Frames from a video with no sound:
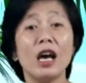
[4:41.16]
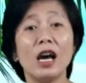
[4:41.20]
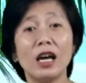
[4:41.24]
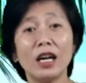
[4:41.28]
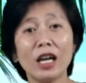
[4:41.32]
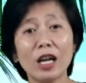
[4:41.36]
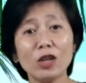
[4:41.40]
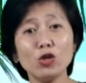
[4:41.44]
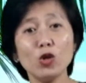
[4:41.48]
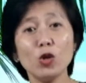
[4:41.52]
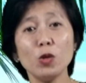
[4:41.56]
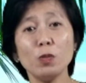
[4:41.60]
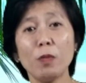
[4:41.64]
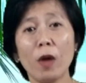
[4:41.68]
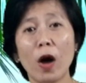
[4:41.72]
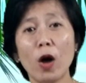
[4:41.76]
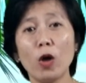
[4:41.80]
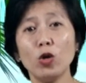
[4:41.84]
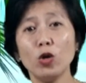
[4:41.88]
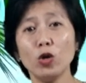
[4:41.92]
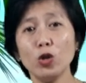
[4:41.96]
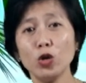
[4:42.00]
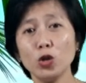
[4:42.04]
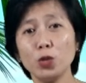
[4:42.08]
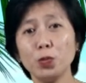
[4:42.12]
Rasul
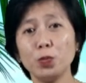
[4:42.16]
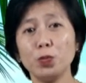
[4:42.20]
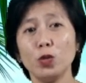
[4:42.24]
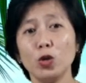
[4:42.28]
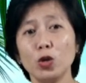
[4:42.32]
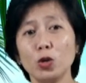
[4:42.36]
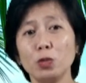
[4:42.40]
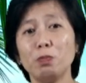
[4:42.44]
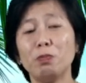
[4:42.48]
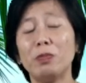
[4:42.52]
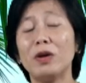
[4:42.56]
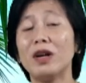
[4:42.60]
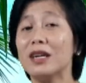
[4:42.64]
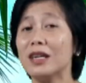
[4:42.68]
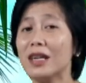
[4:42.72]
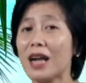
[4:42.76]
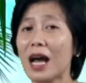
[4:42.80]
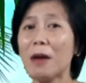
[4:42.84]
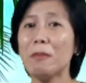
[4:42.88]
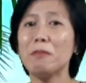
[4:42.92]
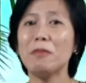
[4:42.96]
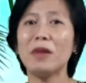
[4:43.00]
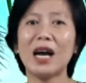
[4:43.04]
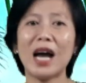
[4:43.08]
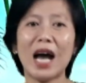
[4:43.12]
Paulus pun
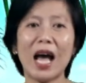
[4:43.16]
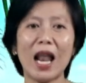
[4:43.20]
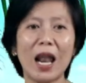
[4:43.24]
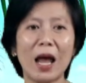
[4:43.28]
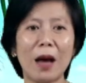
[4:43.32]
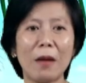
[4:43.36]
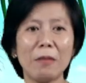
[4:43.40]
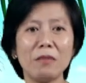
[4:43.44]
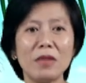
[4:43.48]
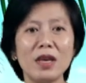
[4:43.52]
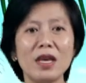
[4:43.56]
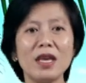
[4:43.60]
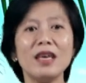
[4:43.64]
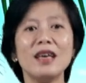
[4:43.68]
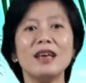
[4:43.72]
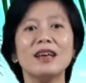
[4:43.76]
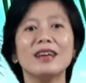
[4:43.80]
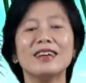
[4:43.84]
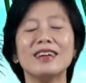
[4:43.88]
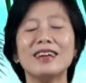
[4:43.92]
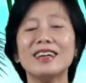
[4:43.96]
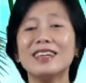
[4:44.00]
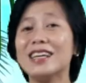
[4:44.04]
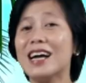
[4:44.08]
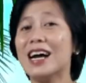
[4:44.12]
pernah mengalami
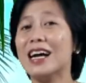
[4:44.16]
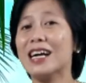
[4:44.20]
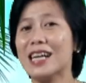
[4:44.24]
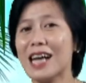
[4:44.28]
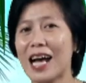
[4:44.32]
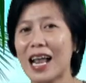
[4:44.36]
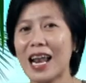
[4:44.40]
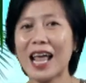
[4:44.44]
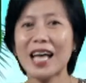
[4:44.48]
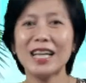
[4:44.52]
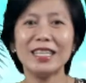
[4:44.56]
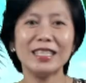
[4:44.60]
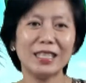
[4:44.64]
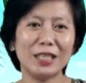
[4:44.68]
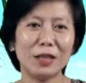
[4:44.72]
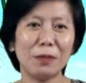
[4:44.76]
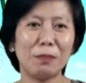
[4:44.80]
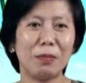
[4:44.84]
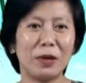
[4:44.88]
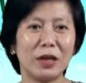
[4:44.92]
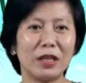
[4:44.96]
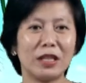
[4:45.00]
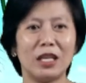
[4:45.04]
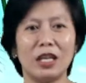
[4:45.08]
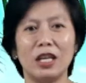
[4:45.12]
kegagalan
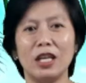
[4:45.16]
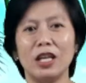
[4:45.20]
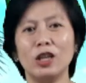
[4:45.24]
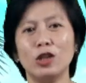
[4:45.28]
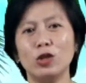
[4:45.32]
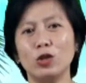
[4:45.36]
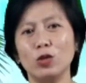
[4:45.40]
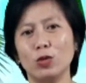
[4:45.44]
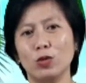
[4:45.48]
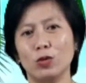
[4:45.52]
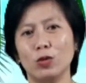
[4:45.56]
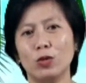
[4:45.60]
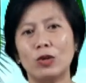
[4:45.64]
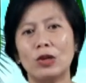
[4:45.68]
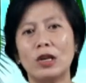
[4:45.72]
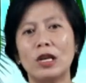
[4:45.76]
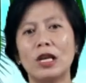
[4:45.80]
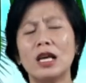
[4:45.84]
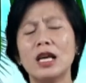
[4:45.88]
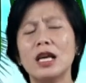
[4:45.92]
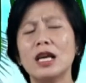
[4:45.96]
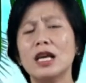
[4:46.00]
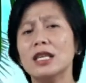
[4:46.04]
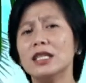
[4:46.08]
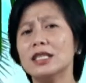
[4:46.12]
seperti itu
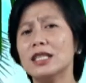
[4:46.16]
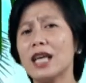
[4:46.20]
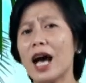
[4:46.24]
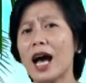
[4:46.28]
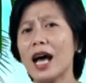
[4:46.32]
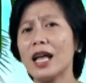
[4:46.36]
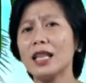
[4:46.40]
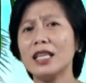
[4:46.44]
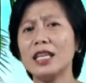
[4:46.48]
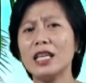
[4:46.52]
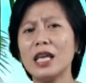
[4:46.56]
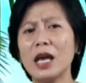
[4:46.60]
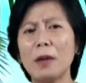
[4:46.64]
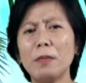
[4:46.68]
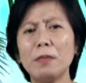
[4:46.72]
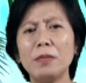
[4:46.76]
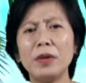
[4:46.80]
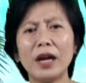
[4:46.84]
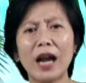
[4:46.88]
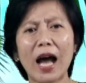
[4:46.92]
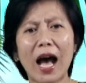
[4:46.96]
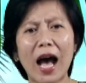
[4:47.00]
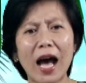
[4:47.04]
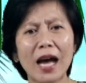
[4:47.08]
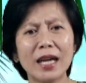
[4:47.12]
saat ia
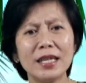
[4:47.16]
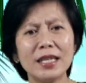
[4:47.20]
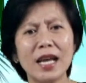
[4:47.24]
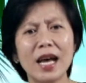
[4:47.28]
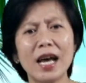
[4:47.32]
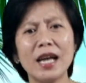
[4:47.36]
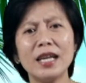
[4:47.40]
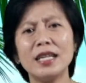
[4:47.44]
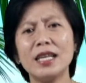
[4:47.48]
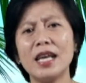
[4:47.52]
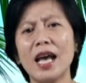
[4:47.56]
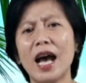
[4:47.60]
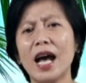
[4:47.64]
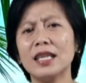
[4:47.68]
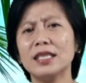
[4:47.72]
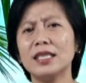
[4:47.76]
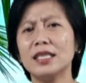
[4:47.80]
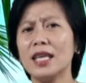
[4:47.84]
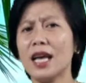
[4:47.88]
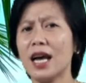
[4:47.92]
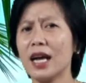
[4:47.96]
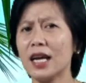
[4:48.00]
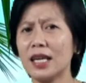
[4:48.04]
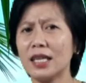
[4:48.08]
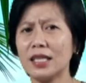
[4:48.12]
berada di
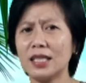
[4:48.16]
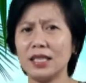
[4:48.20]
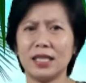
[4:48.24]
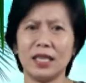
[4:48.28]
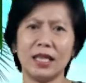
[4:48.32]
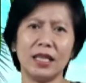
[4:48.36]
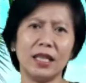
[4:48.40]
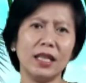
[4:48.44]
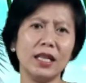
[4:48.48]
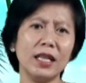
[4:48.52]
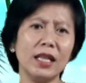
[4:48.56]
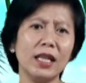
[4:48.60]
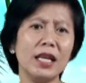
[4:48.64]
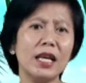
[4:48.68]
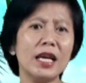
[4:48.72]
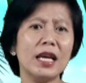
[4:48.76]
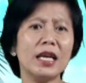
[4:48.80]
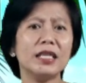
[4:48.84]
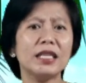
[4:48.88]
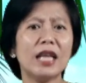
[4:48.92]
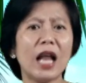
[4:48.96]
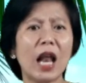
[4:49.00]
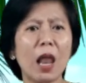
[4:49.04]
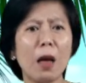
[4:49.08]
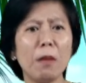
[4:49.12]
Asia Kecil
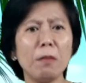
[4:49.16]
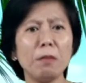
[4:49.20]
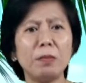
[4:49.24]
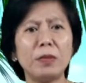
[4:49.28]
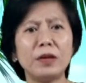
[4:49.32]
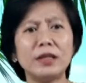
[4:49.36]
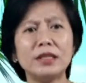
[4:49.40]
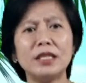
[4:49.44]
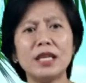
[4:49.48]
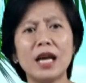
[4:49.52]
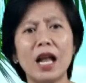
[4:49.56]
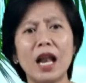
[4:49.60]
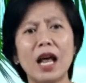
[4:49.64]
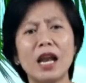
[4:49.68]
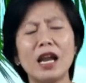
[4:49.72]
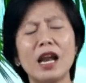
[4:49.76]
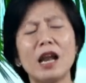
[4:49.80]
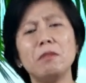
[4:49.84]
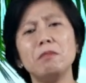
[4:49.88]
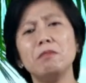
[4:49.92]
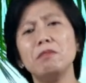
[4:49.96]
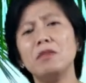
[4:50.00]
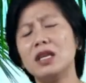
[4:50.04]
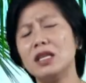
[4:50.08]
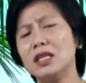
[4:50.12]
dalam
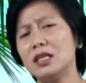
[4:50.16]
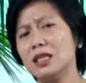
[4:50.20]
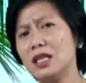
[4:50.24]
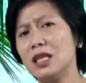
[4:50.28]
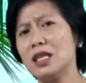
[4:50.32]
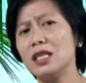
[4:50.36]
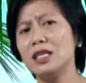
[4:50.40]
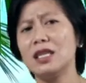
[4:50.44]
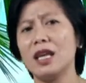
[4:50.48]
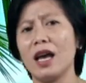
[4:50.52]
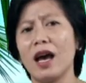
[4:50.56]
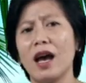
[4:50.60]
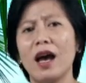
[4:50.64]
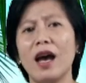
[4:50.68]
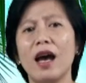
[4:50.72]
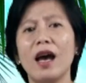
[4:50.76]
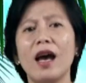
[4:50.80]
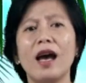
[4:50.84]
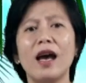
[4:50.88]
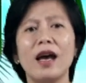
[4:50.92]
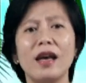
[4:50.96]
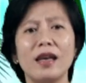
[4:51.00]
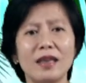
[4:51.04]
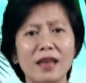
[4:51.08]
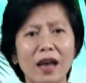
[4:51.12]
perjalanan misinya
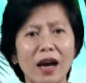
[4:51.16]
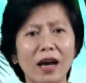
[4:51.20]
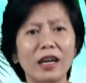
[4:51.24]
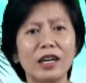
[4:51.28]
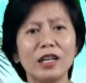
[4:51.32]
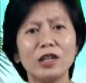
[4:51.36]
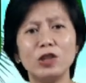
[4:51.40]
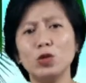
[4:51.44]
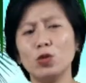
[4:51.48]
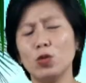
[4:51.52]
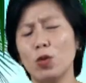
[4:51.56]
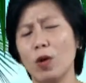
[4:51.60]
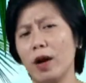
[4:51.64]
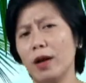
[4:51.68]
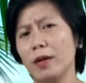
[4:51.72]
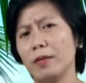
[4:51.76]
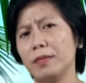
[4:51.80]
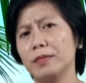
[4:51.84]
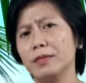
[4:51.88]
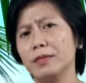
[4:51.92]
yang kedua,